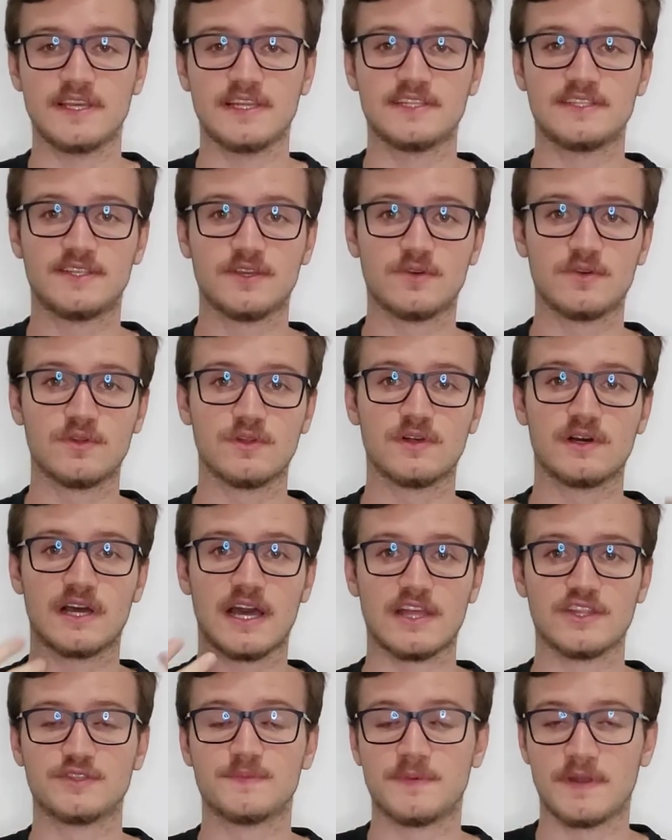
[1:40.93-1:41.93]
eles são
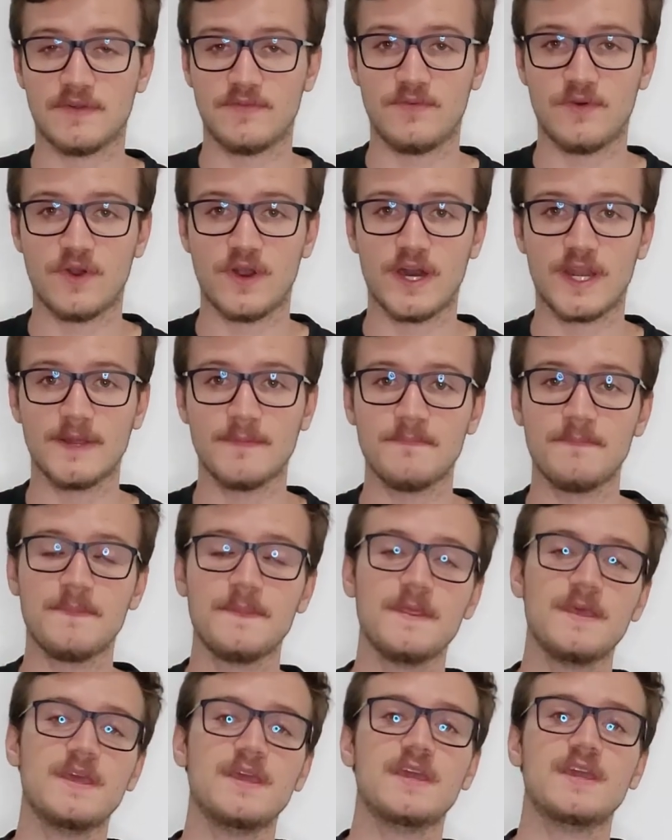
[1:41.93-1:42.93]
colocados para fora,
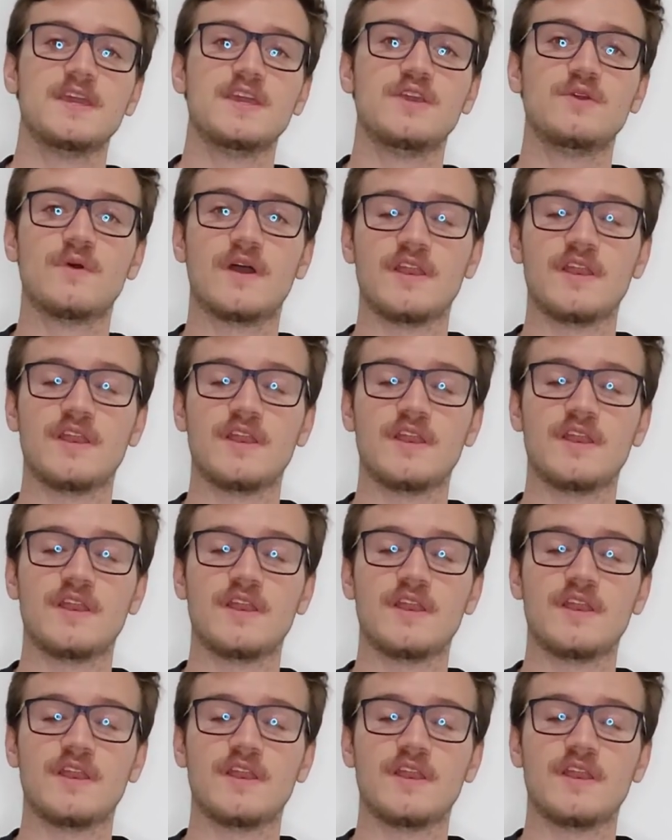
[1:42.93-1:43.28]
e o